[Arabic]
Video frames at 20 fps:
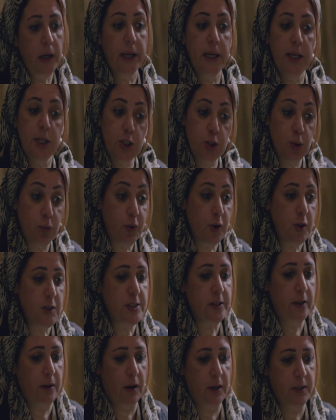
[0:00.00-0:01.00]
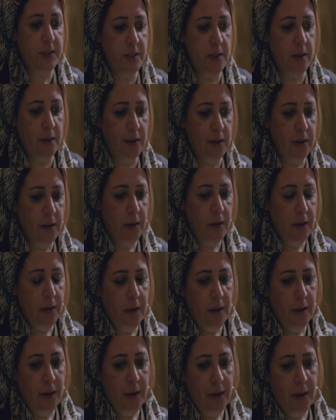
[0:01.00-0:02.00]
اللي تشوفه يا سعد
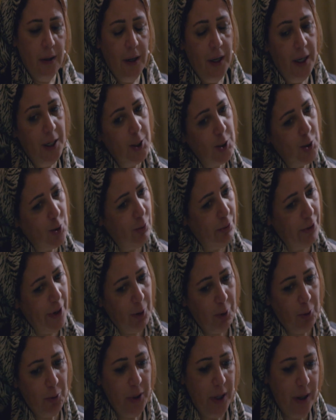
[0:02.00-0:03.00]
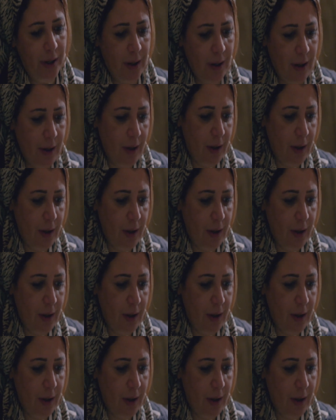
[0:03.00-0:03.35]
اللي تشوفه يا اخويا